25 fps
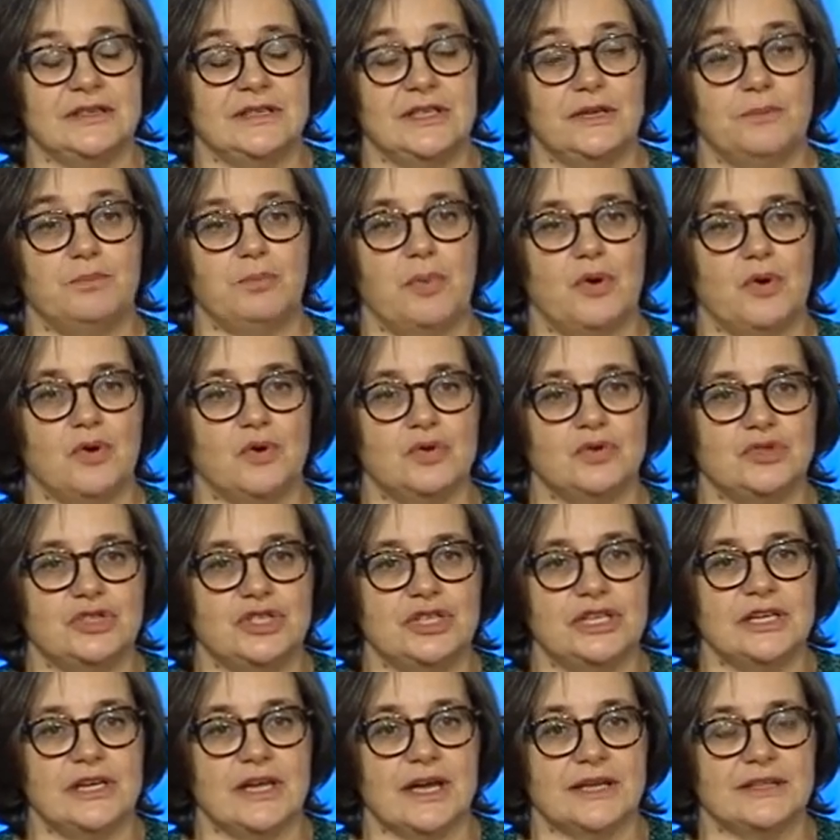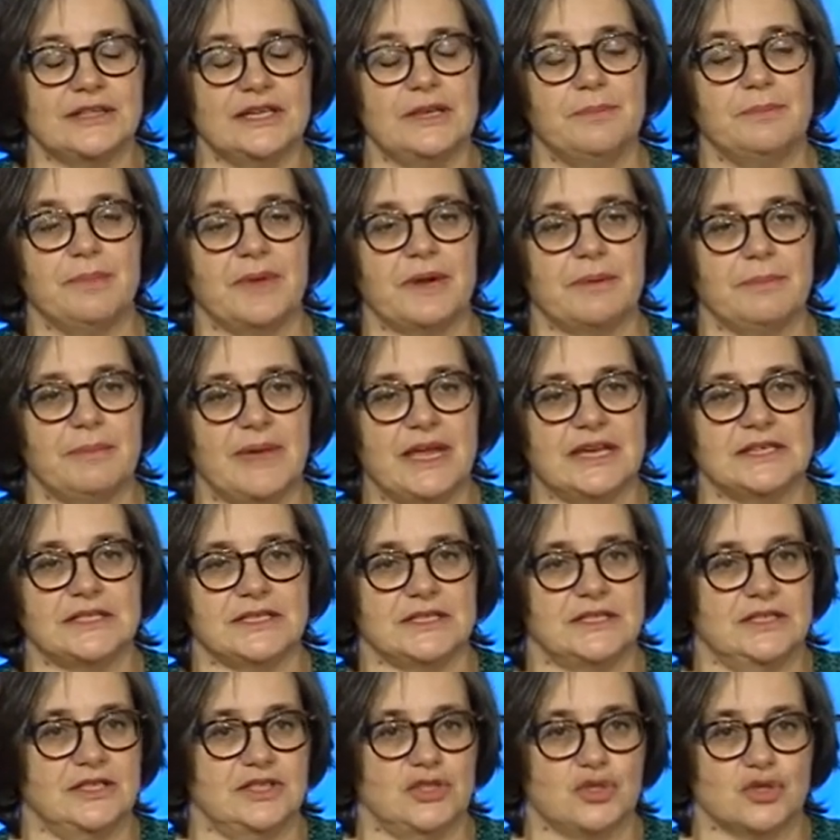tipologia di
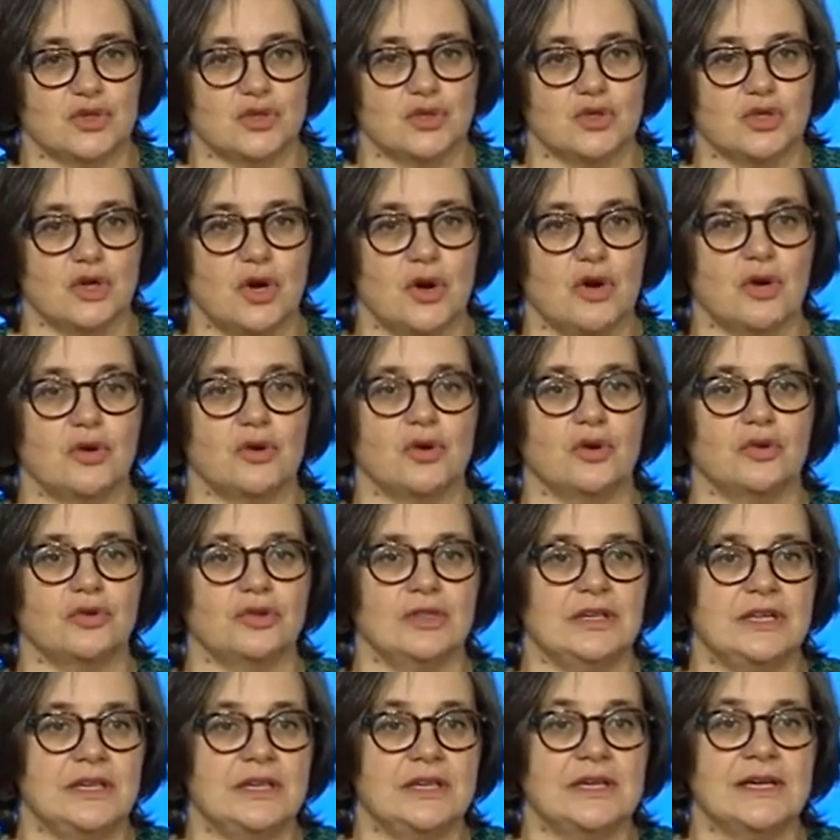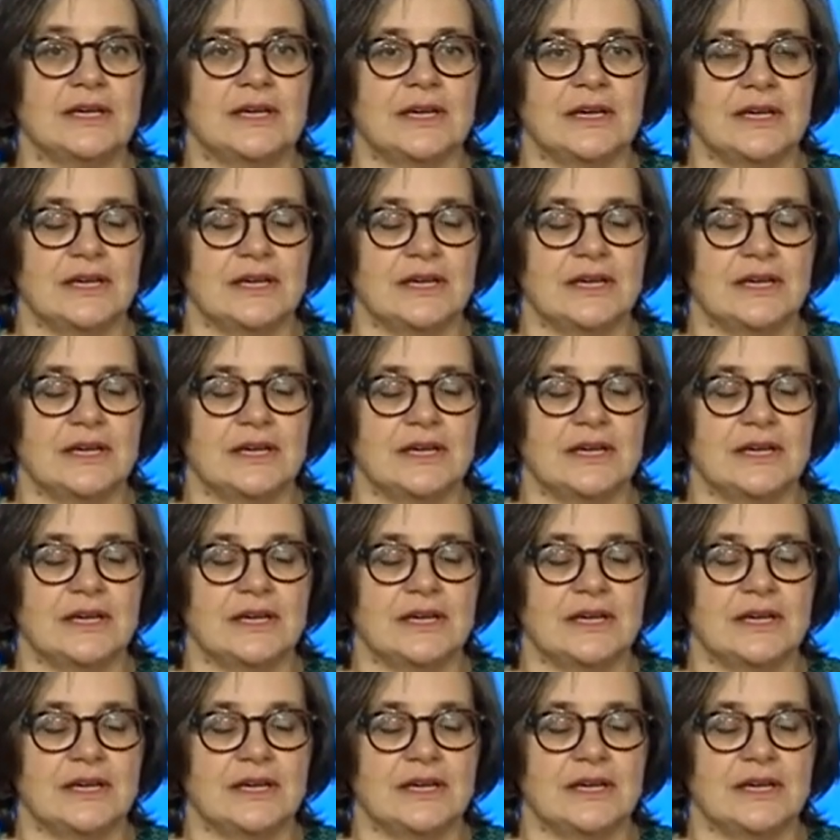permessi di soggiorno, di